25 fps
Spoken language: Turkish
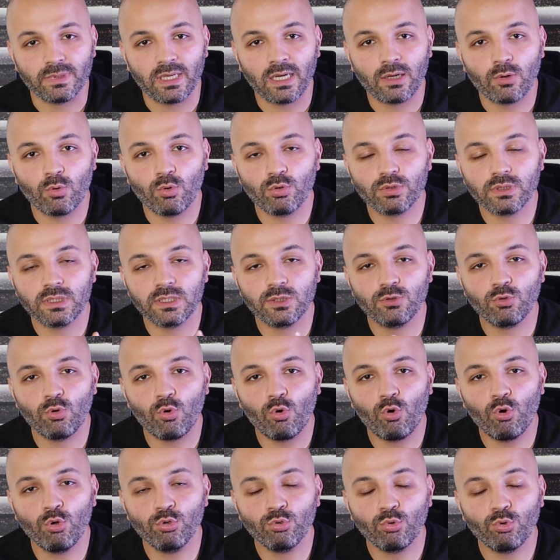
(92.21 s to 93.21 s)
Yani oradaki
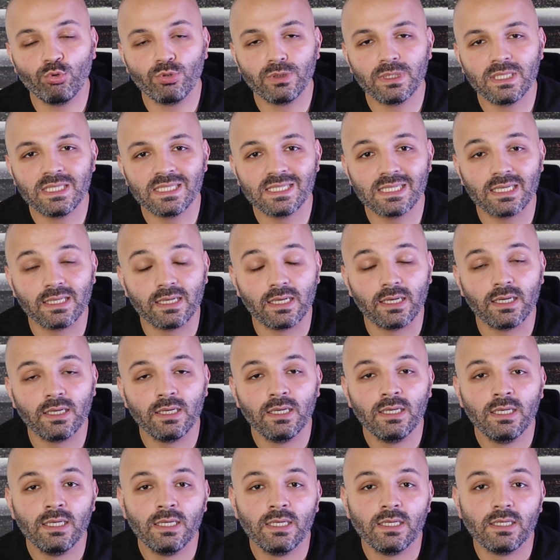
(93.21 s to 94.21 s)
o 10-12 sene
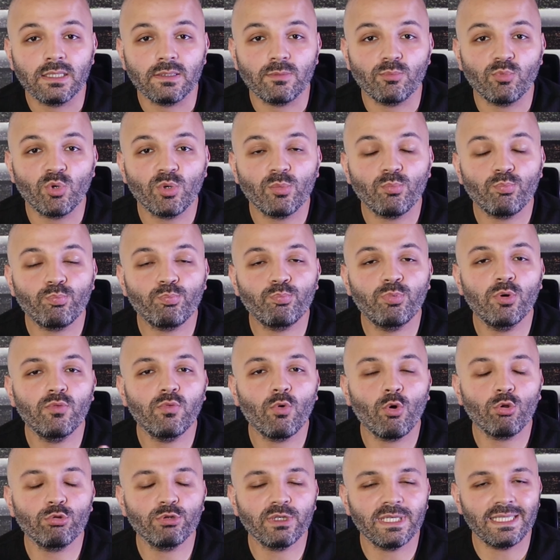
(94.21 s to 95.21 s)
böyle
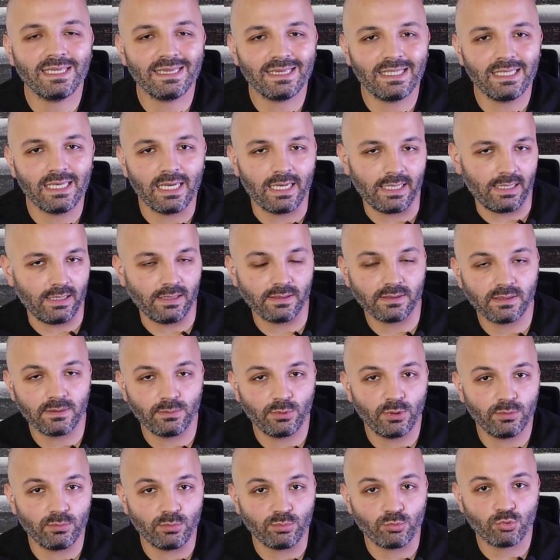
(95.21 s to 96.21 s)
puf oldu gitti yani
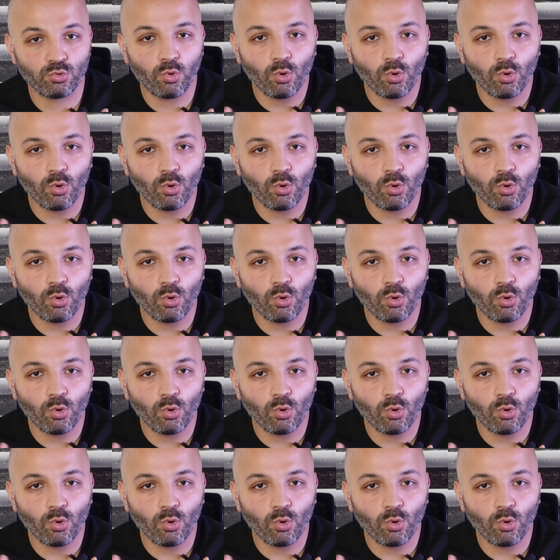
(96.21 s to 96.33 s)
anlatabiliyor muyum?